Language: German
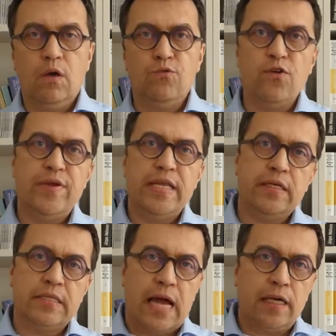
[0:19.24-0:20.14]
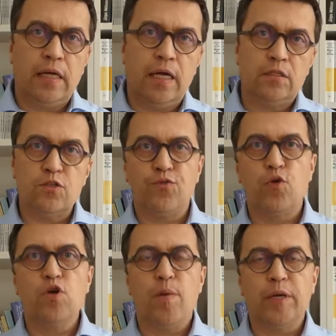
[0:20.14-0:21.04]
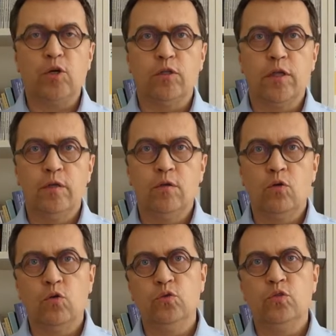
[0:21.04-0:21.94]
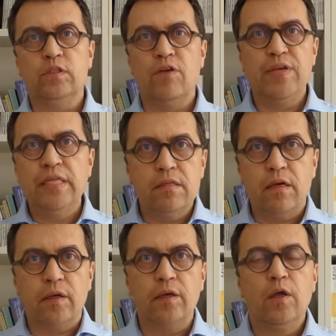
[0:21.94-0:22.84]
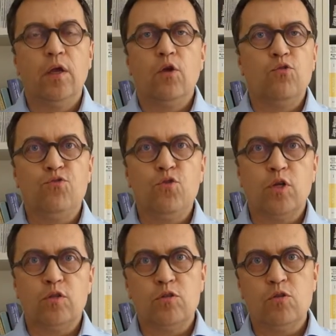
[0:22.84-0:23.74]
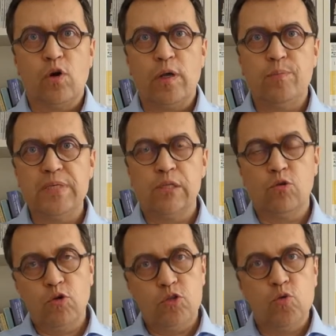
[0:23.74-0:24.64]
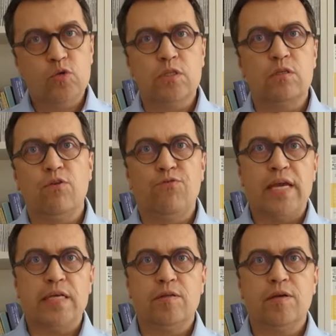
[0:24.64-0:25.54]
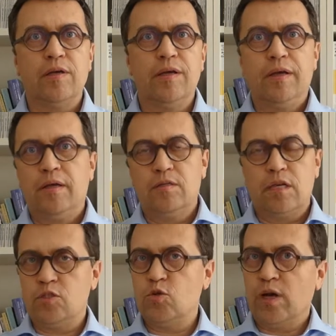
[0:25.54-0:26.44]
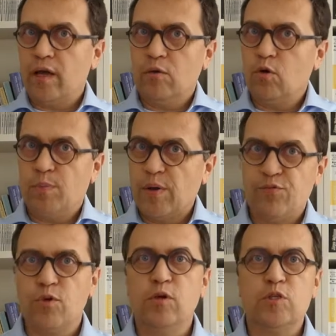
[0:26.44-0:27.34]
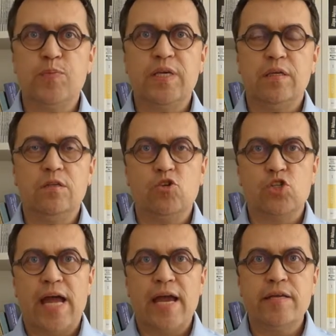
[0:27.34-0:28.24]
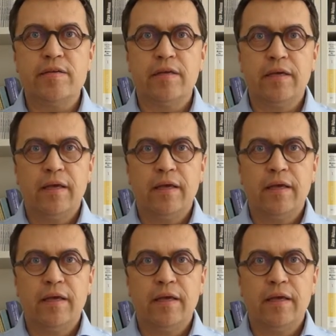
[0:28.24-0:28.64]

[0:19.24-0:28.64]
Vor wenigen Tagen hat das Frühjahr begonnen und der Winter führt noch ein bisschen Rückzugsgefechte. Es hat sogar noch beim Frühlingsbeginn geschneit.